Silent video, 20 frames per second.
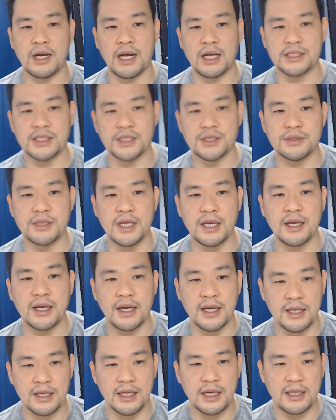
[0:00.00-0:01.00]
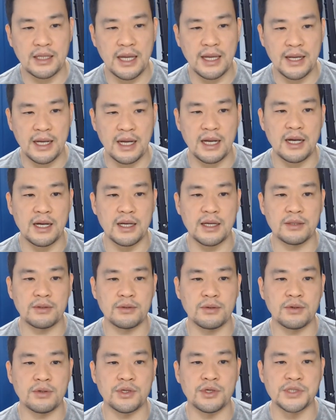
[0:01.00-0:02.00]
80年代が、えっ
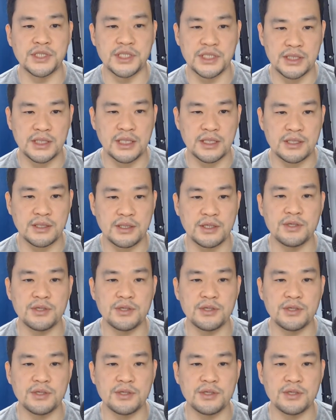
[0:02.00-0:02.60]
と、余震なんです。